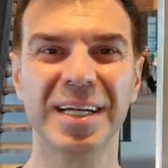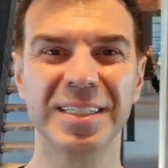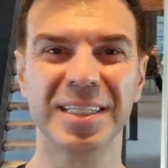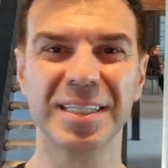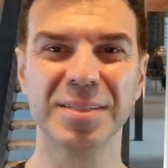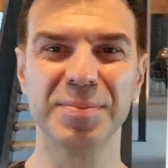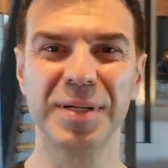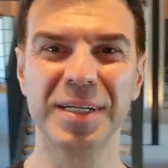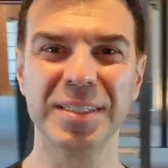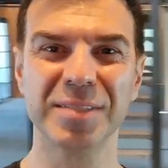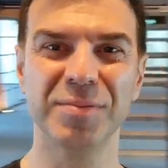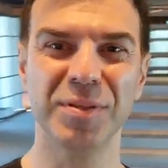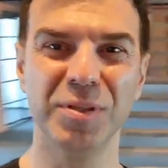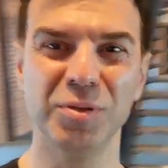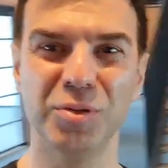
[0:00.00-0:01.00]
Access
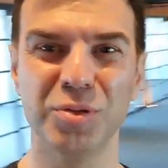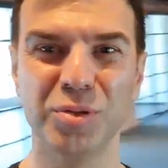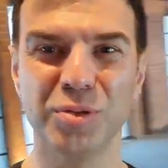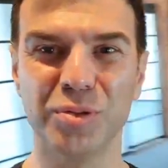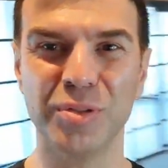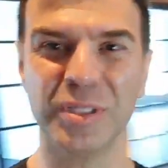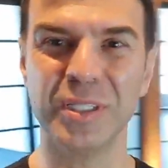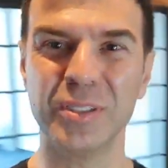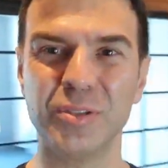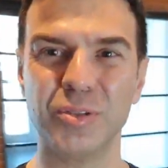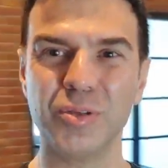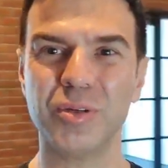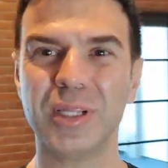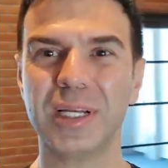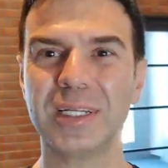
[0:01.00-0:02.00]
Bars videosunu
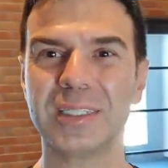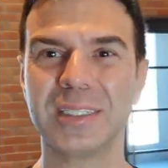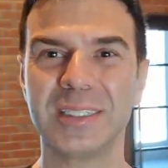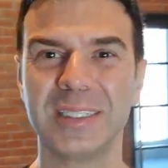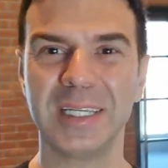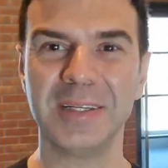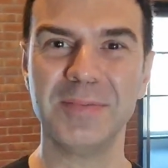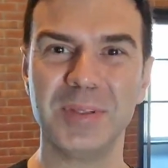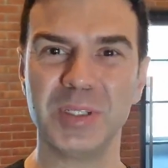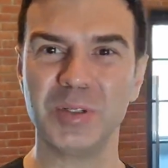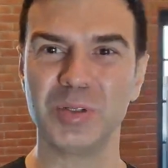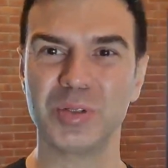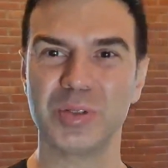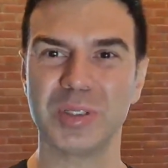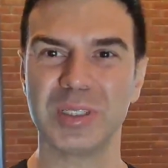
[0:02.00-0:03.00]
izliyorlar. Neyin
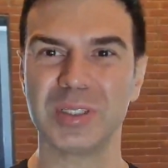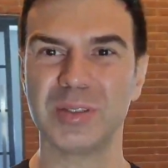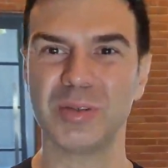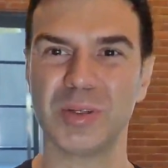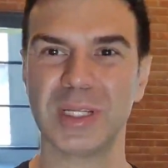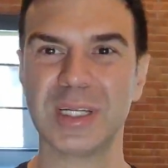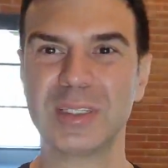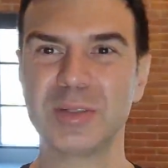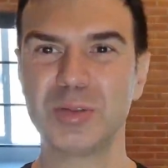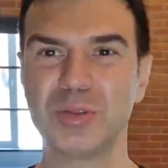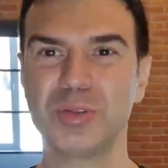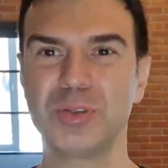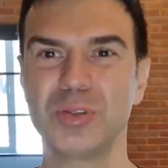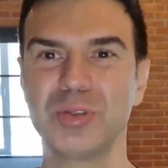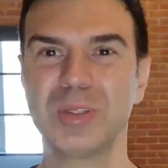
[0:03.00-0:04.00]
videosunu izliyorlar?
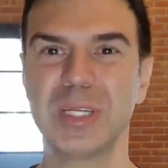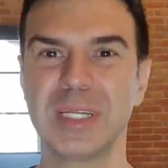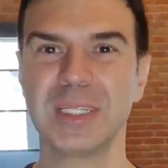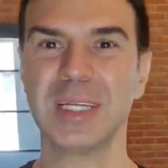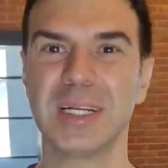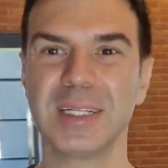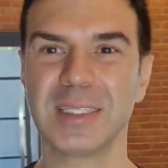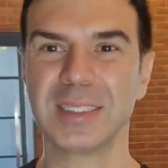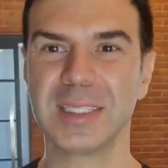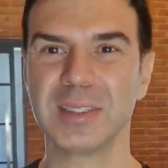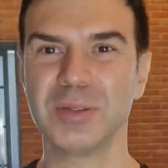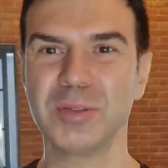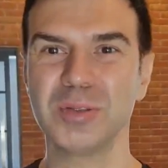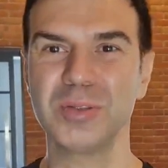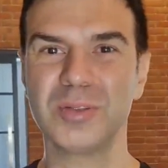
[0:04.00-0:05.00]
Kurucu
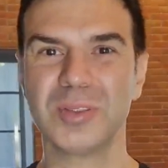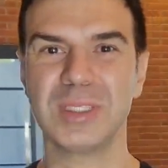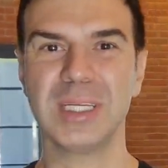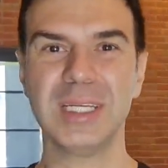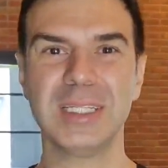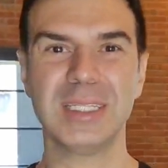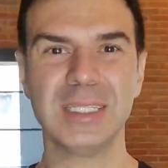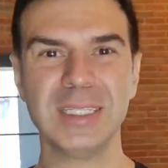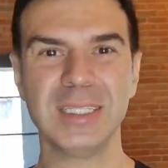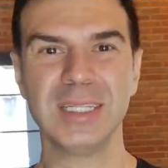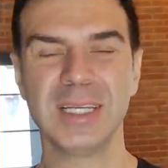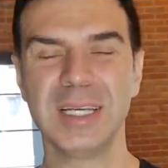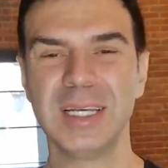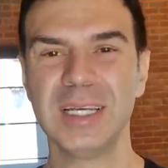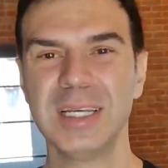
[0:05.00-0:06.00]
Gerdagis'ta Doktor Day'nin
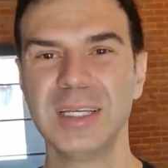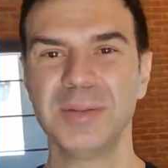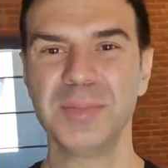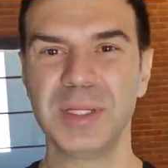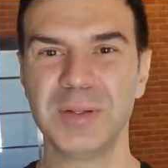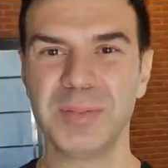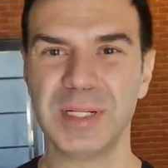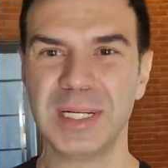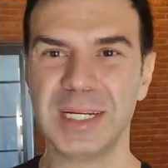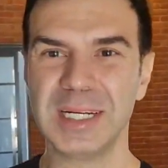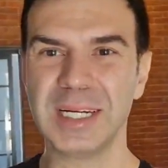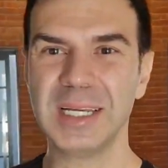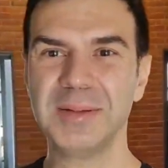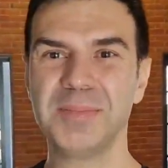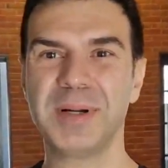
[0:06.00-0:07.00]

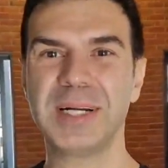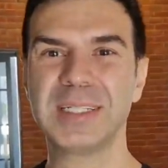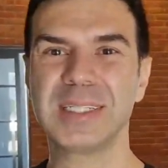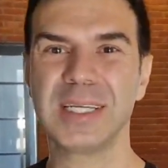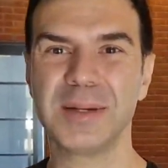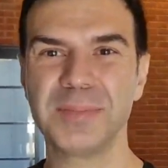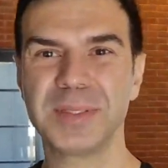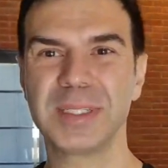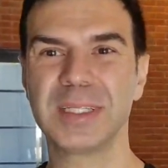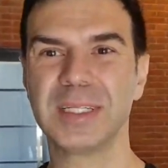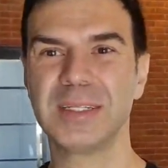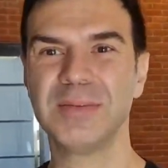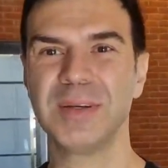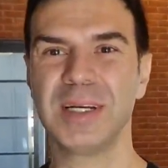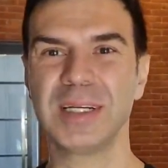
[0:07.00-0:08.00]
birbirlerine bars
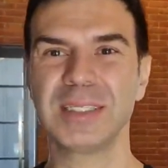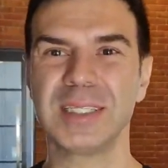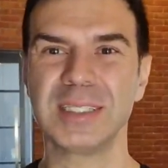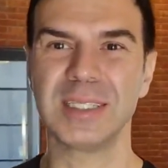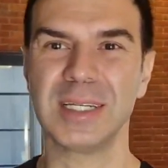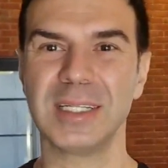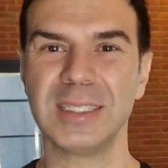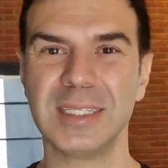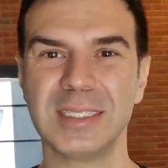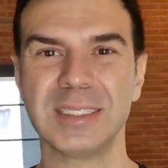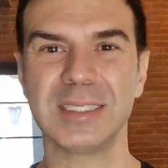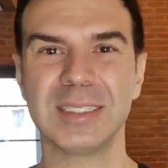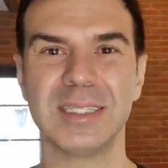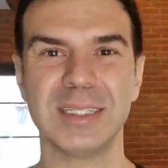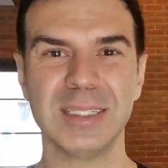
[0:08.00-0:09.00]
yaptıkları ve Access'e
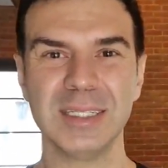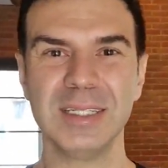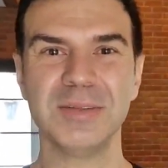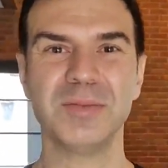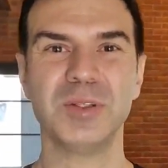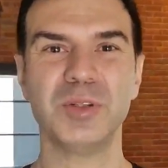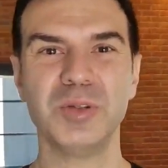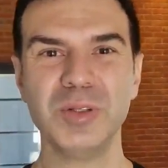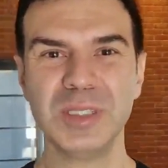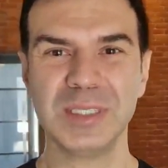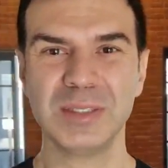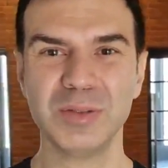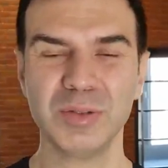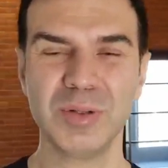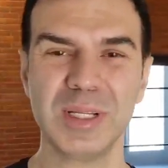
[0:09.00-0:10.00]
anlattıkları videoyu
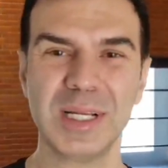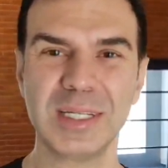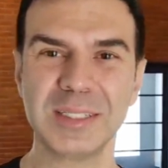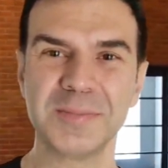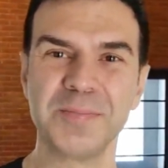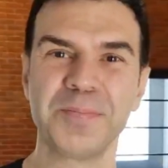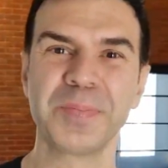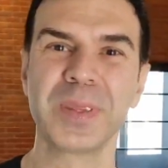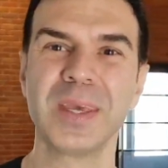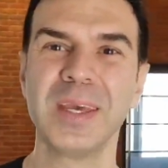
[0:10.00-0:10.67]
izliyorlar.